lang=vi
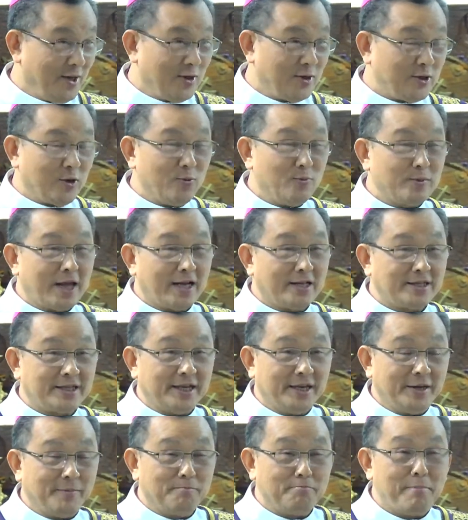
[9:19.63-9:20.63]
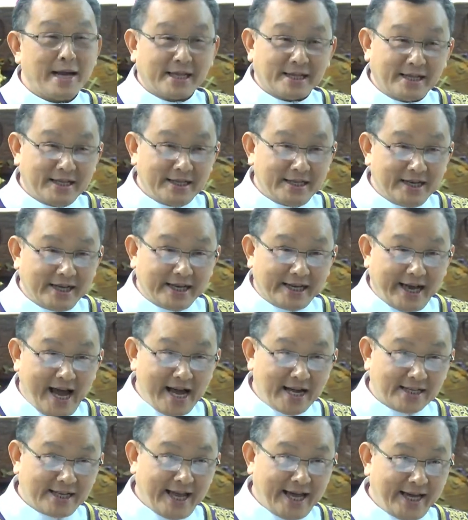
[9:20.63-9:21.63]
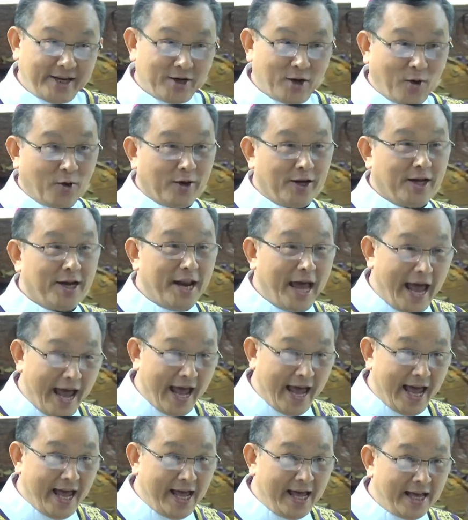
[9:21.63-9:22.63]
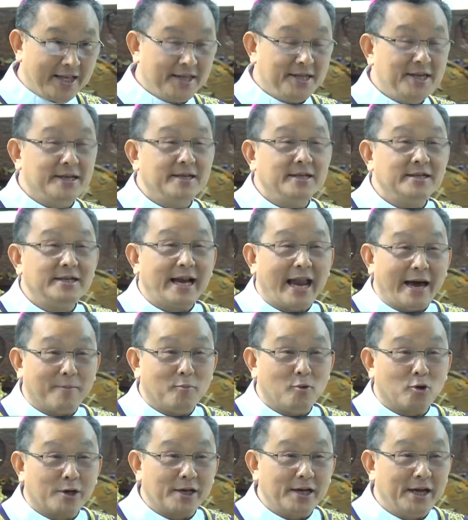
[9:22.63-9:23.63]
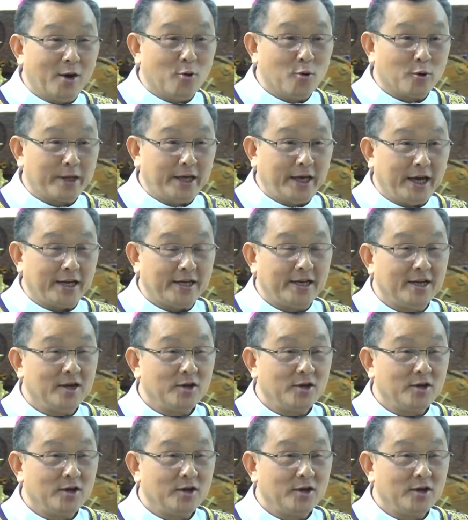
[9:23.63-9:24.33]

chúng ta chỉ bắt người khác thay đổi để như là một điều kiện